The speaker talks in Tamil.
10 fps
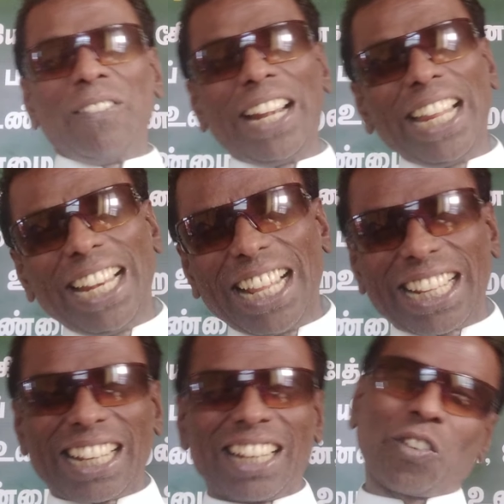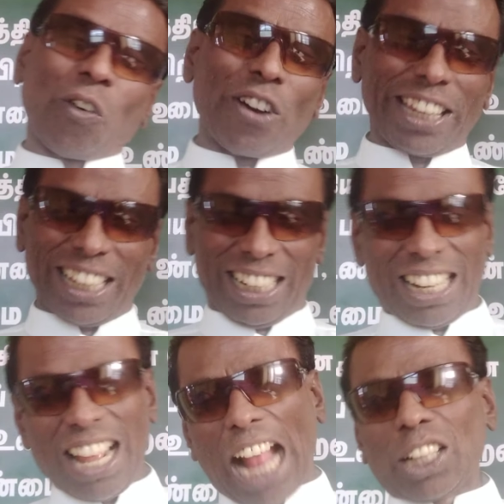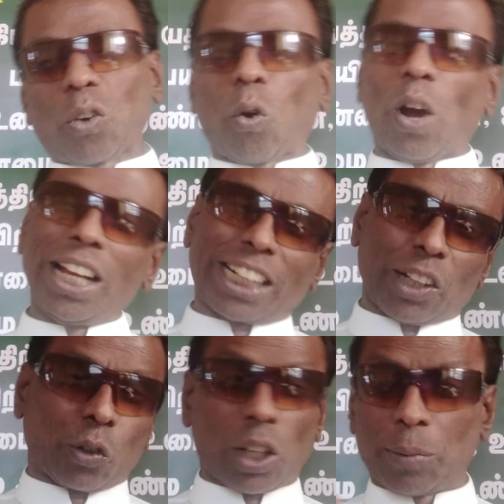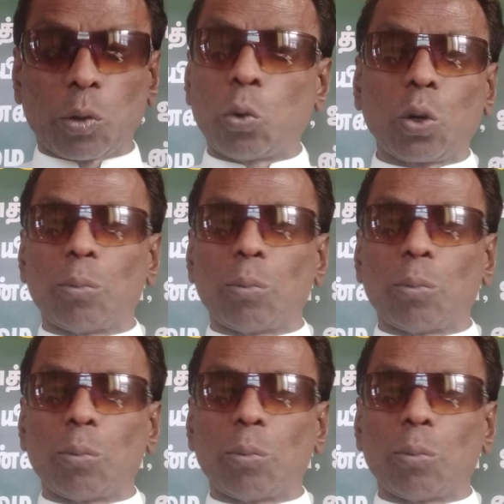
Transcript: வெளியில் இருக்கிறது கோயில் அந்த கோயில் கதை கூட நமக்கு ஊடு